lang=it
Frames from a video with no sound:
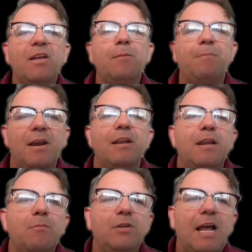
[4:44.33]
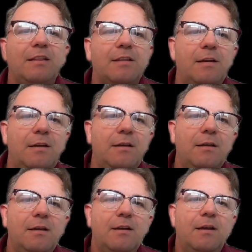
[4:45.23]
parleremo di altri
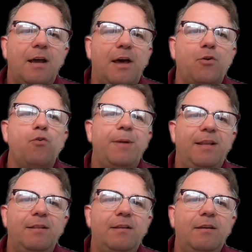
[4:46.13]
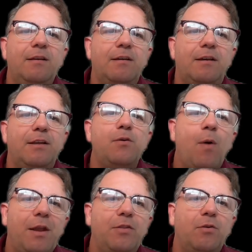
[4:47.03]
argomenti che
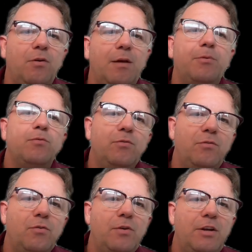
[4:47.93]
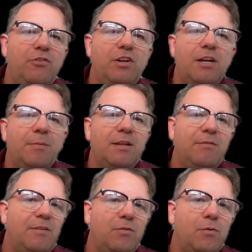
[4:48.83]
riguardano la produzione cinema,
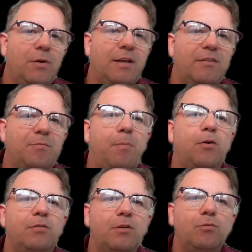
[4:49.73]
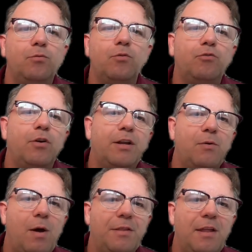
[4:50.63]
televisione, spot e tutto ciò che
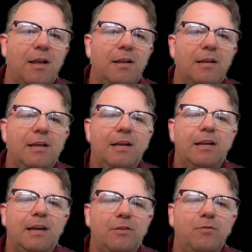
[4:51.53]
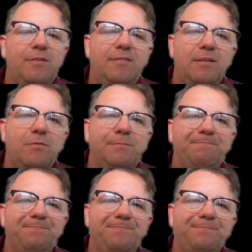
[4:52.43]
riguarda
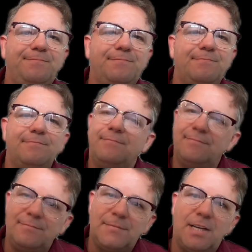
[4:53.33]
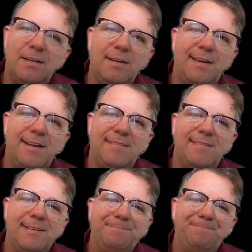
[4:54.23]
l'audiovisivo. Grazie.